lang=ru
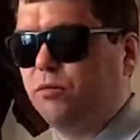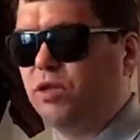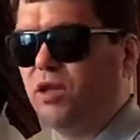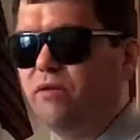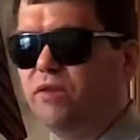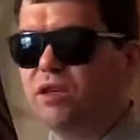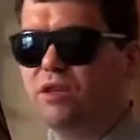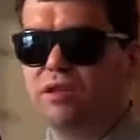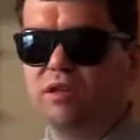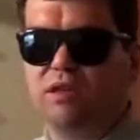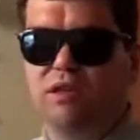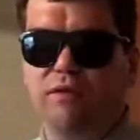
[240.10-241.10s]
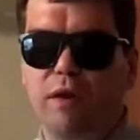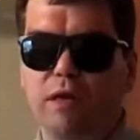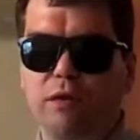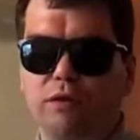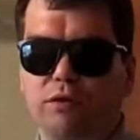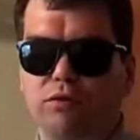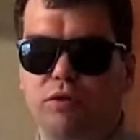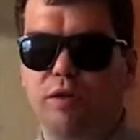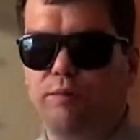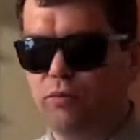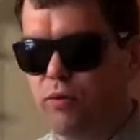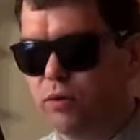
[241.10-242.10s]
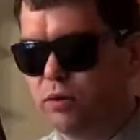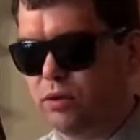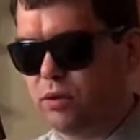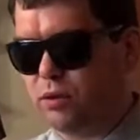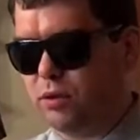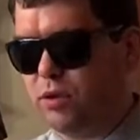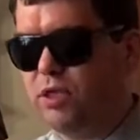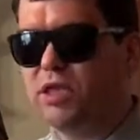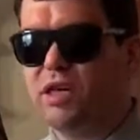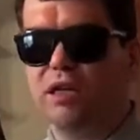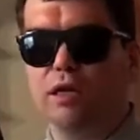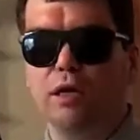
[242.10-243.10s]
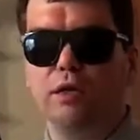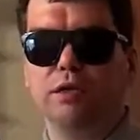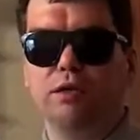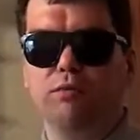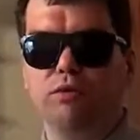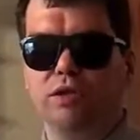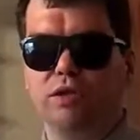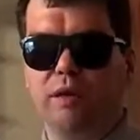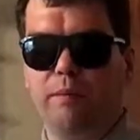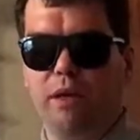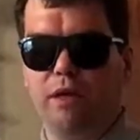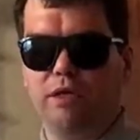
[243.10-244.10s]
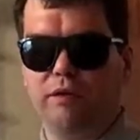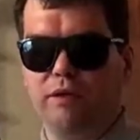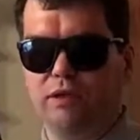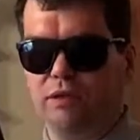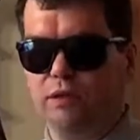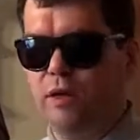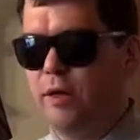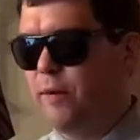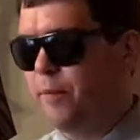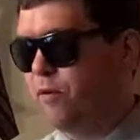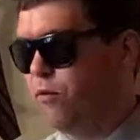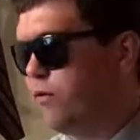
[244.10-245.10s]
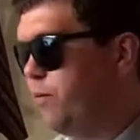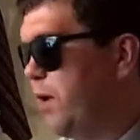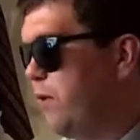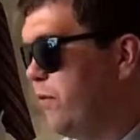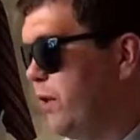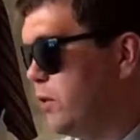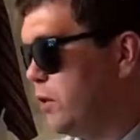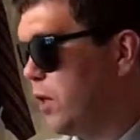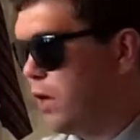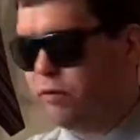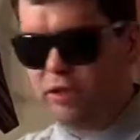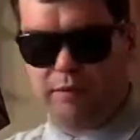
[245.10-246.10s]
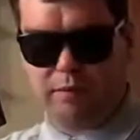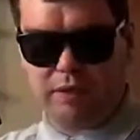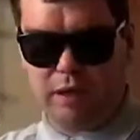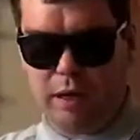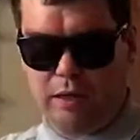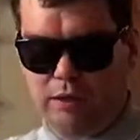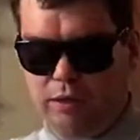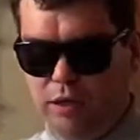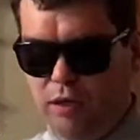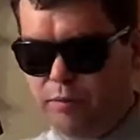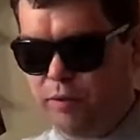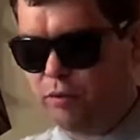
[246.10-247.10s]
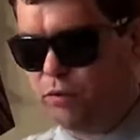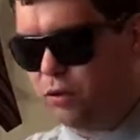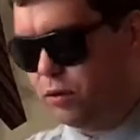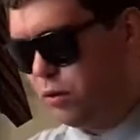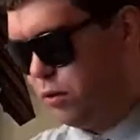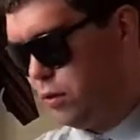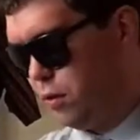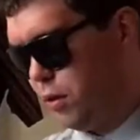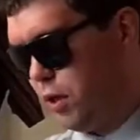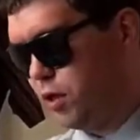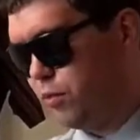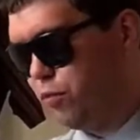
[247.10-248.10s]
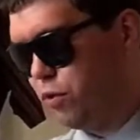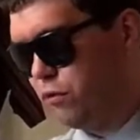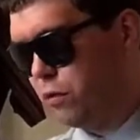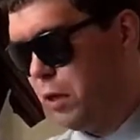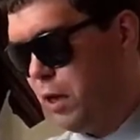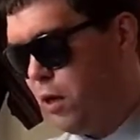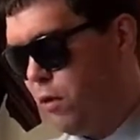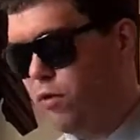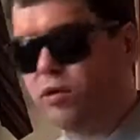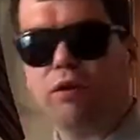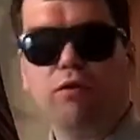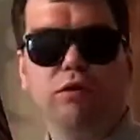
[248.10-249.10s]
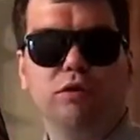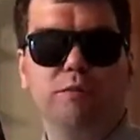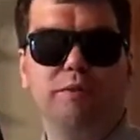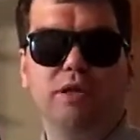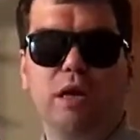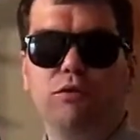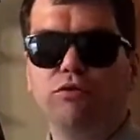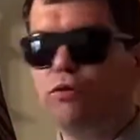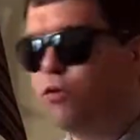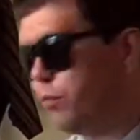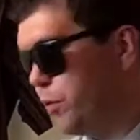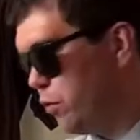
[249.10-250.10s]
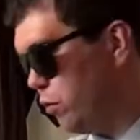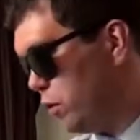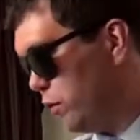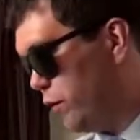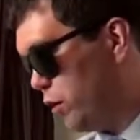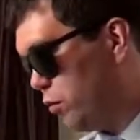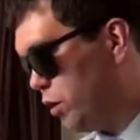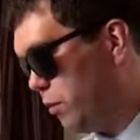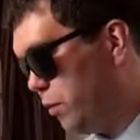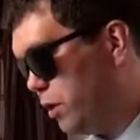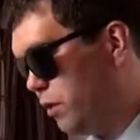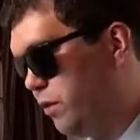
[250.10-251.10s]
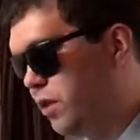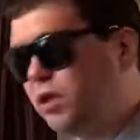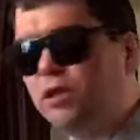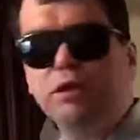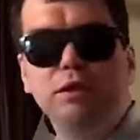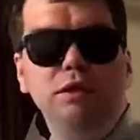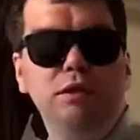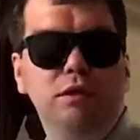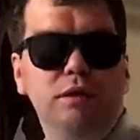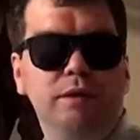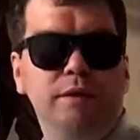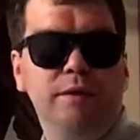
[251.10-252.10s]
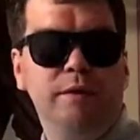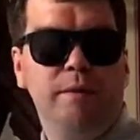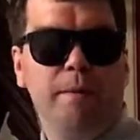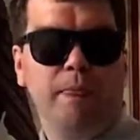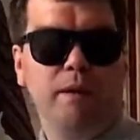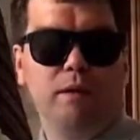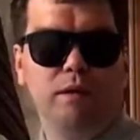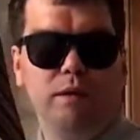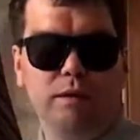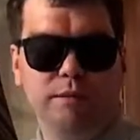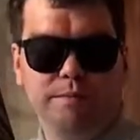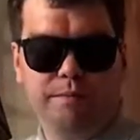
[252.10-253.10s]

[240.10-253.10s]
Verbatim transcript: Человек с инвалидностью, слепой, с... никогда не сможет сам реализоваться. Вот в профессии, как вы себе представляете, человек приходит, даже пусть вот он закончил специальную школу, приходит в высшее учебное заведение и э,